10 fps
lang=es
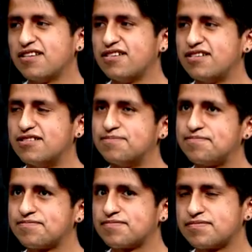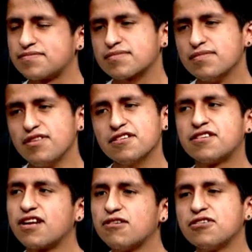y
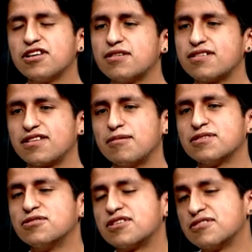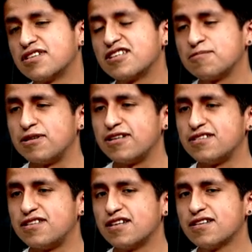decirle, oye, tal vez no tengo tanta
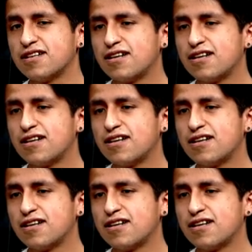experiencia,